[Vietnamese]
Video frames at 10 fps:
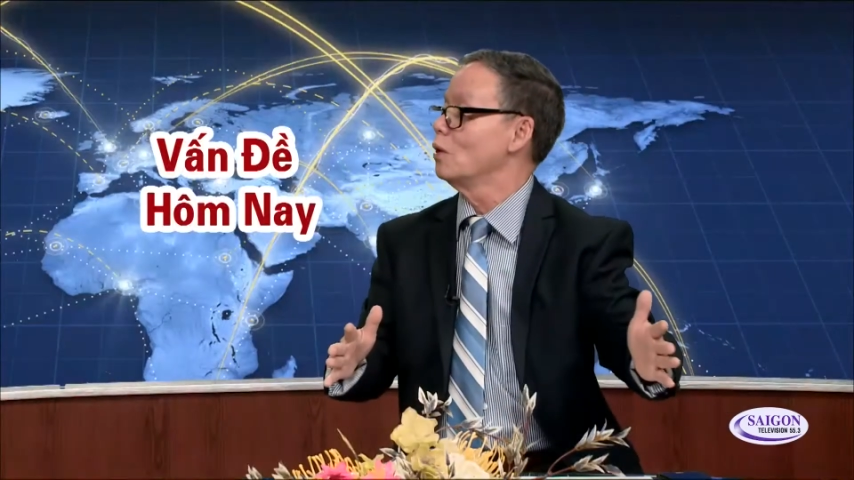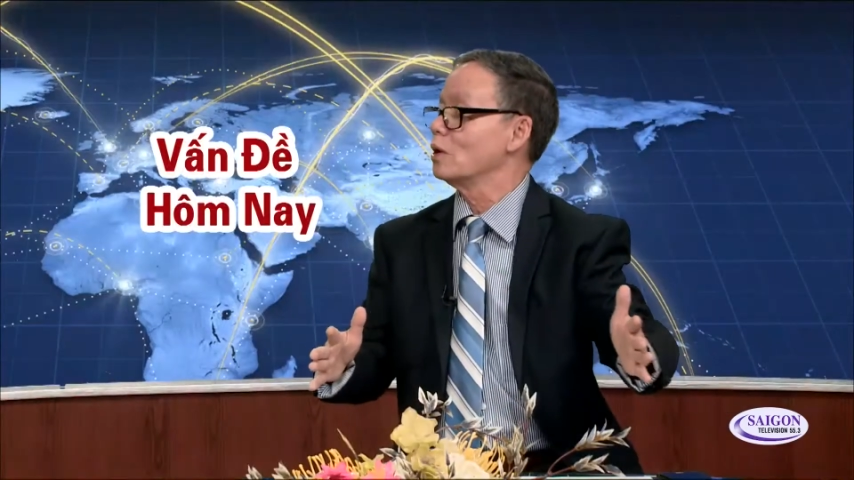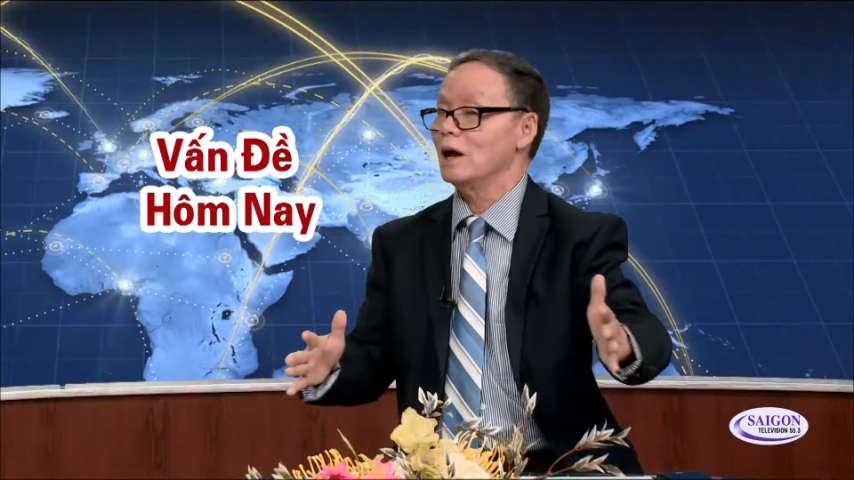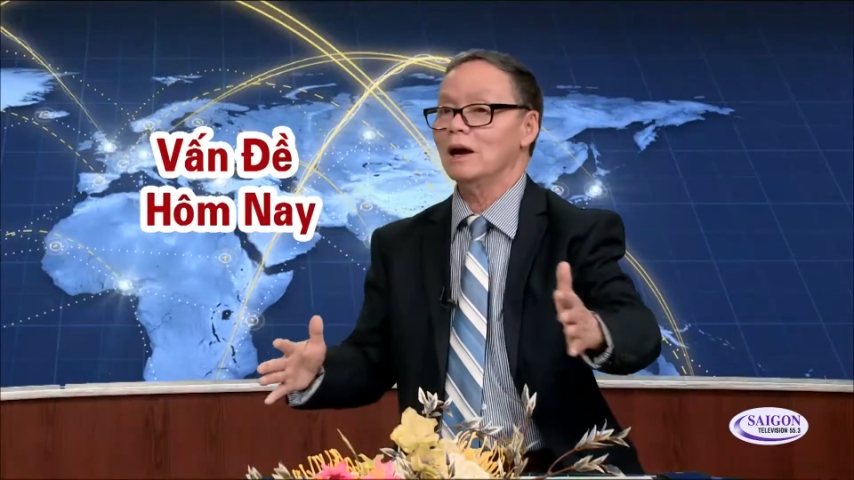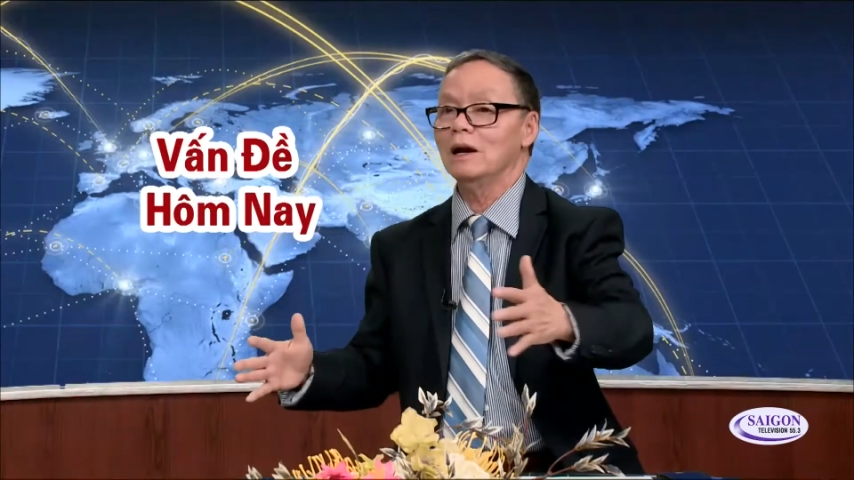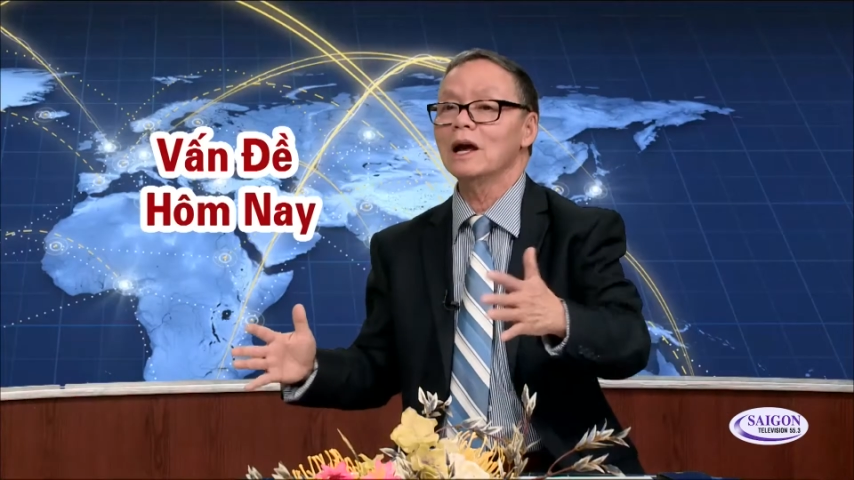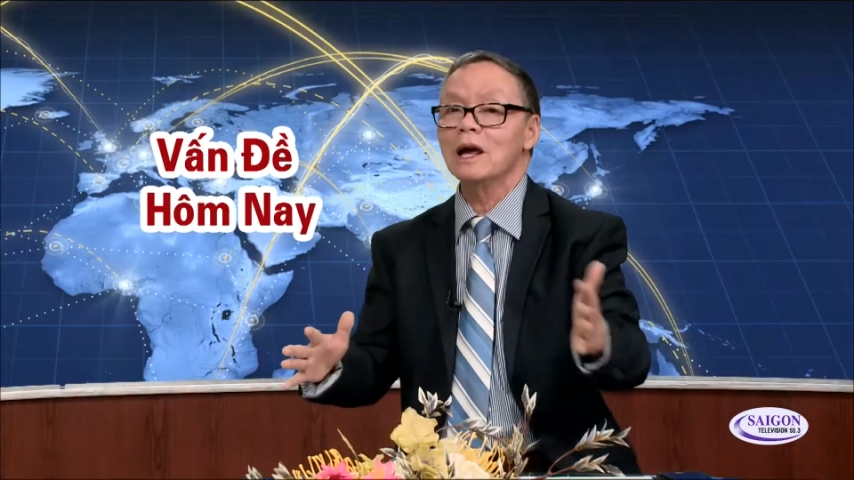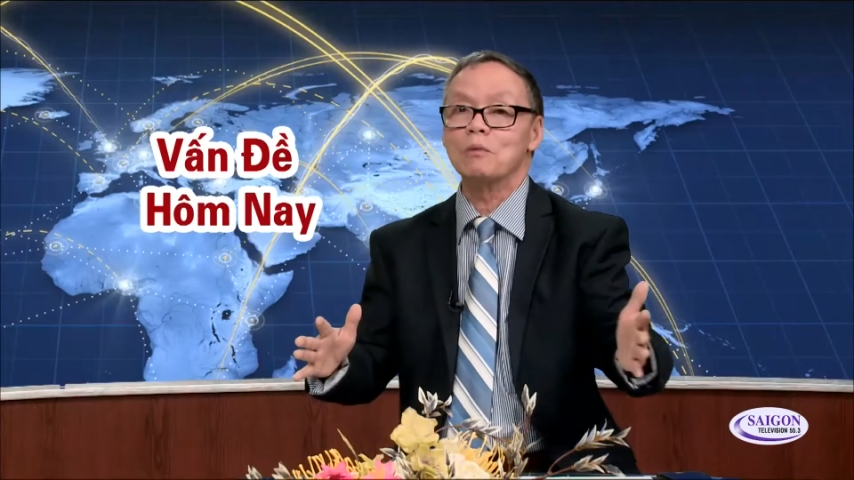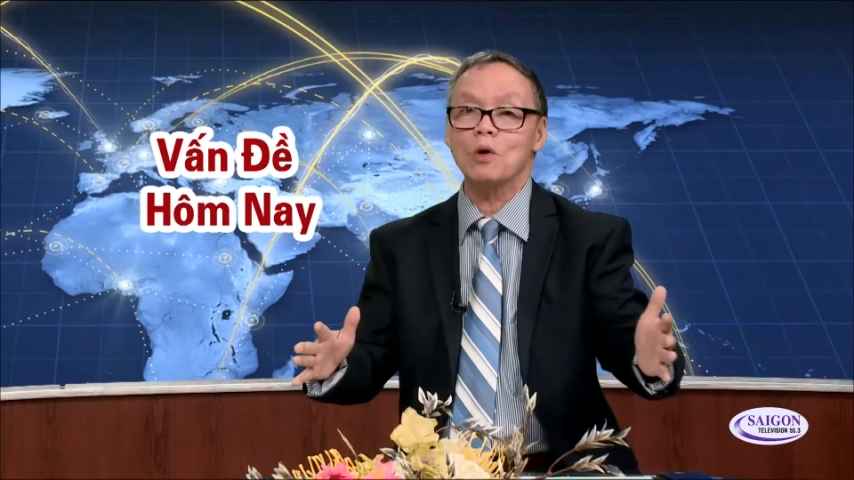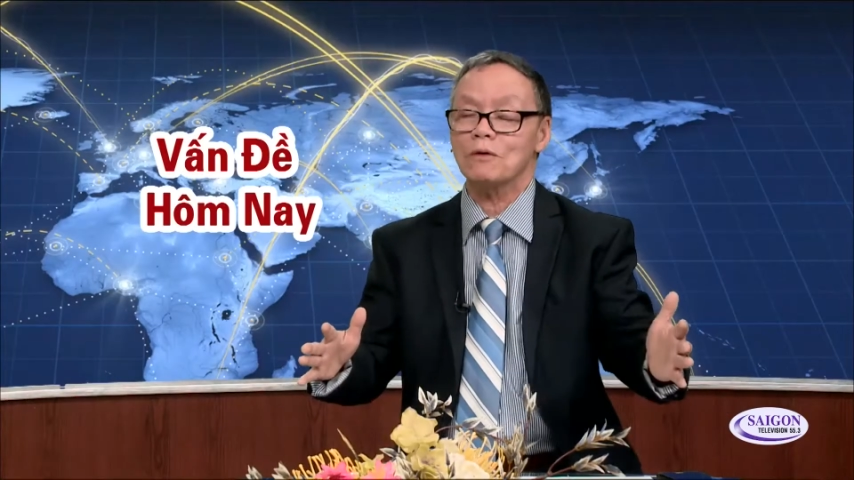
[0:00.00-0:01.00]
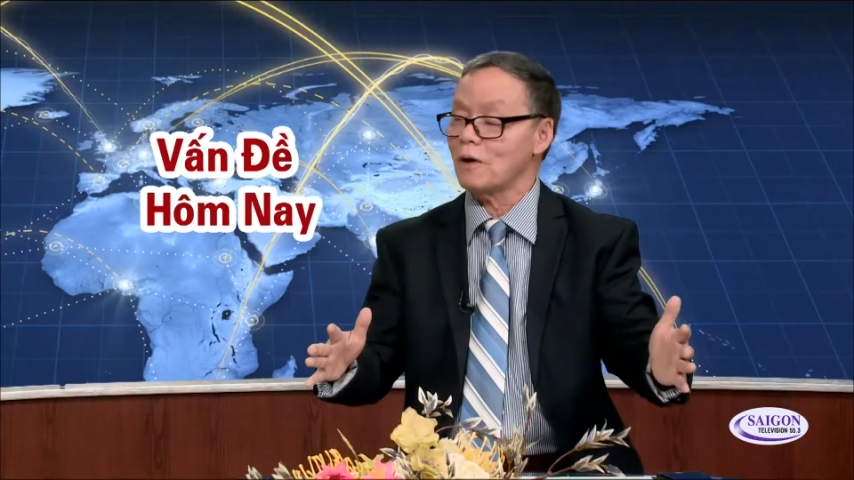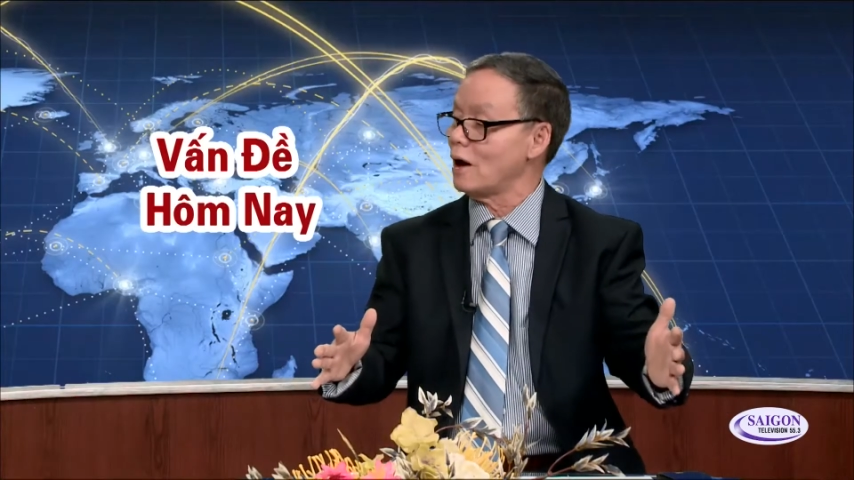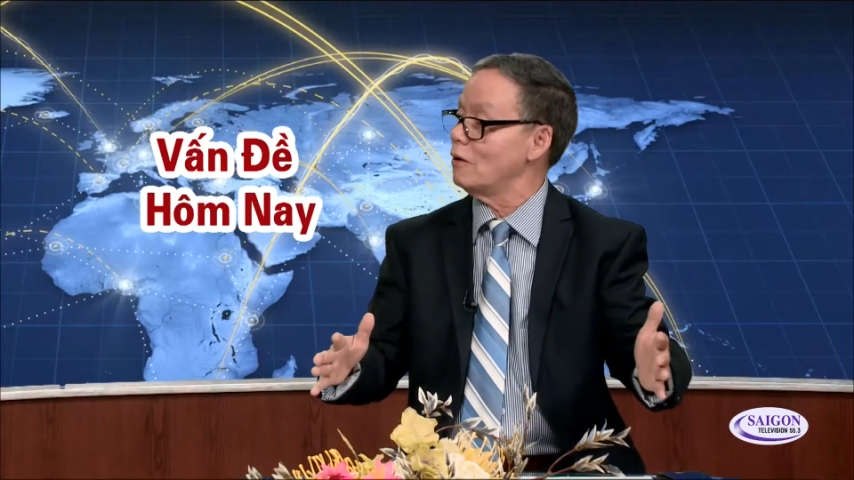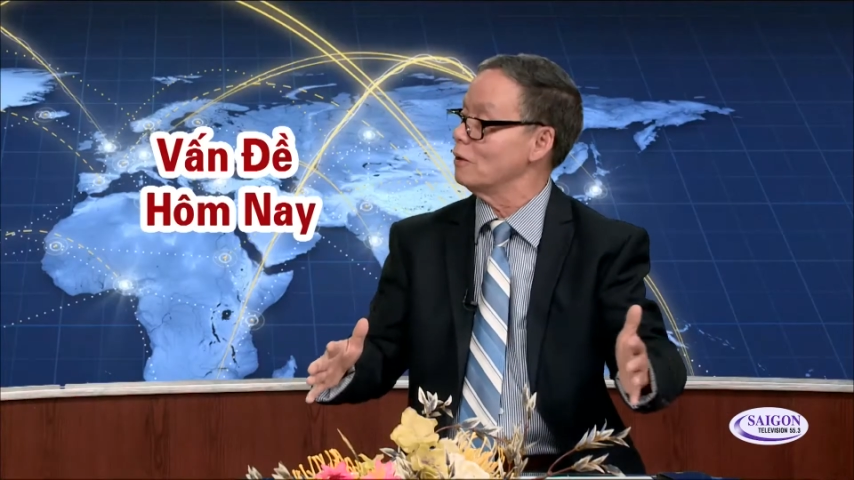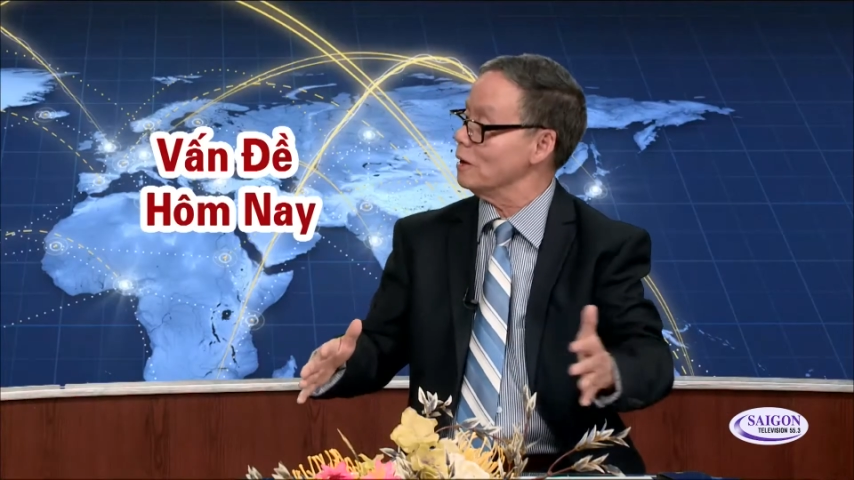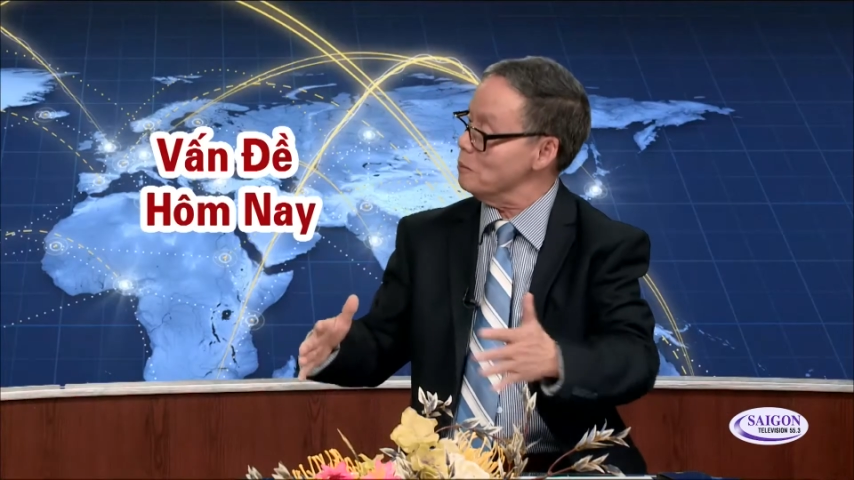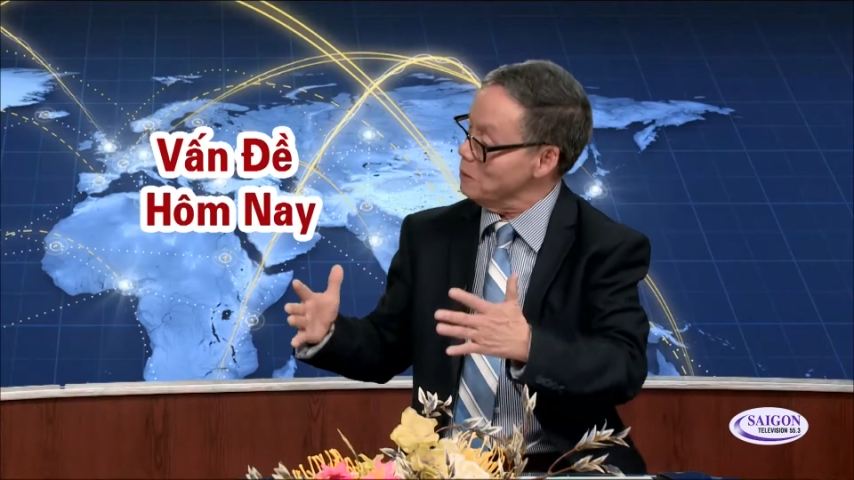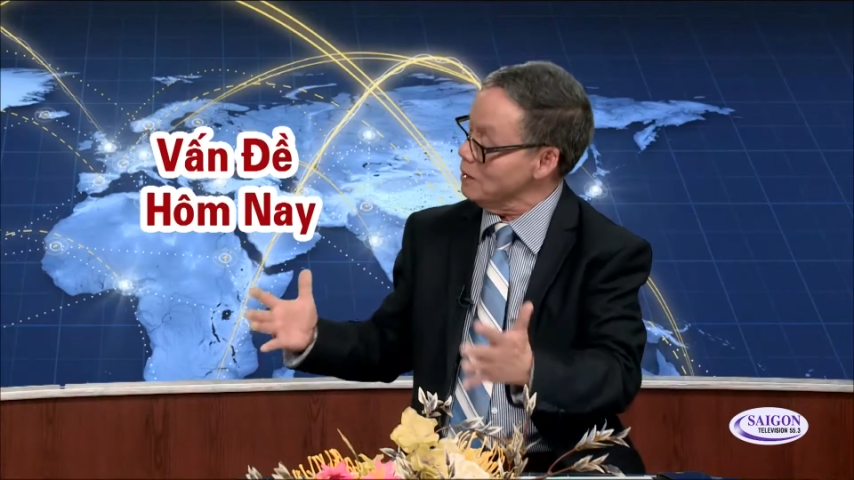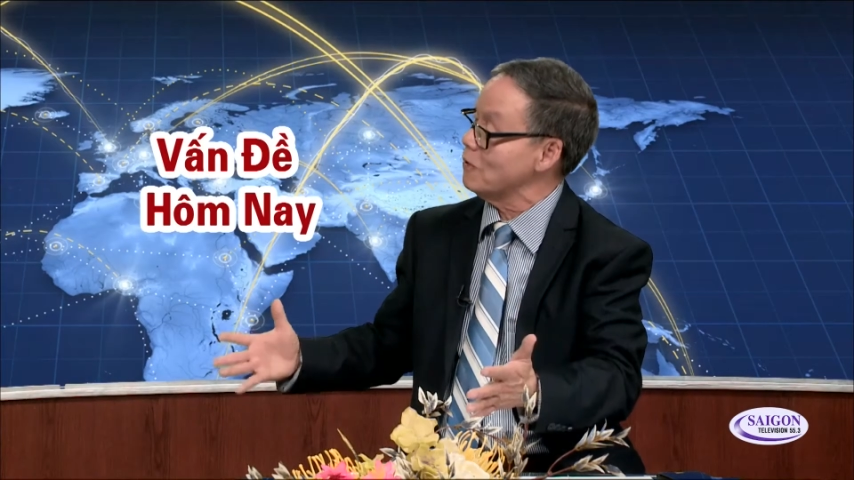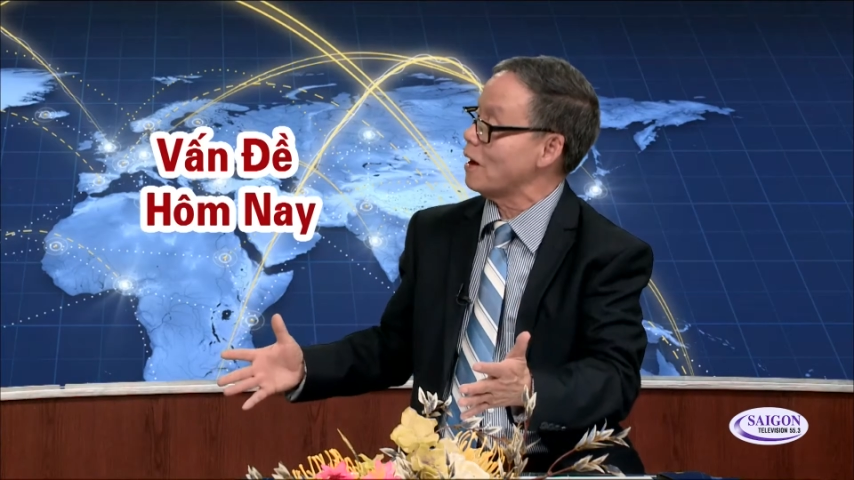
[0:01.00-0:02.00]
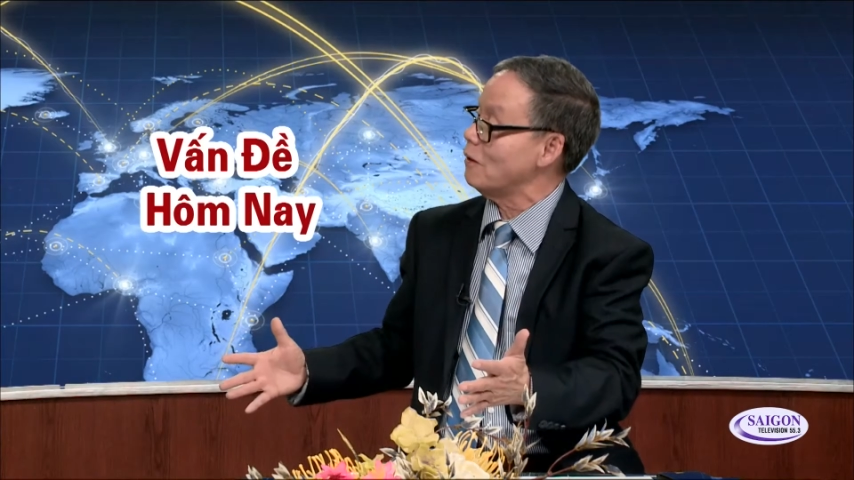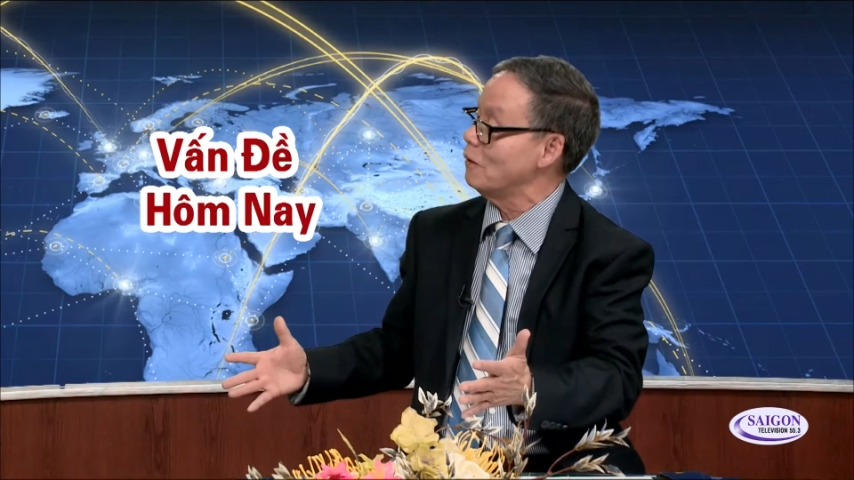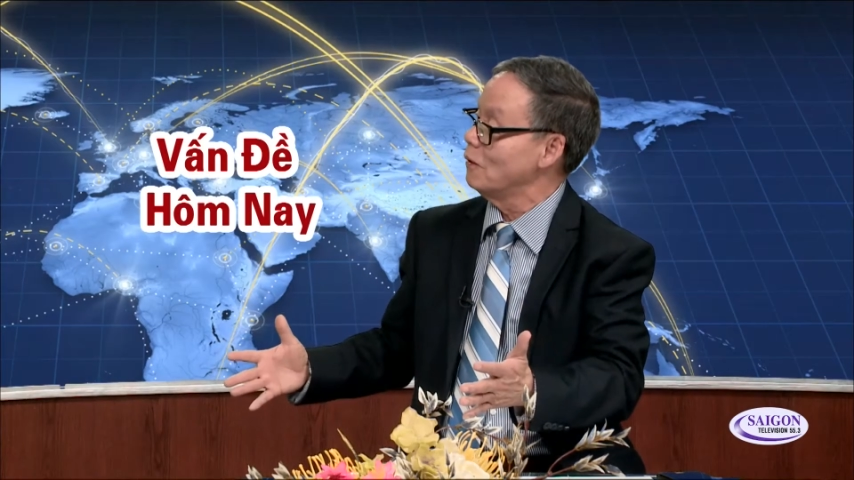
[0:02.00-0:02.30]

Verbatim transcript: để Liên Hiệp Quốc vào để Mỹ vào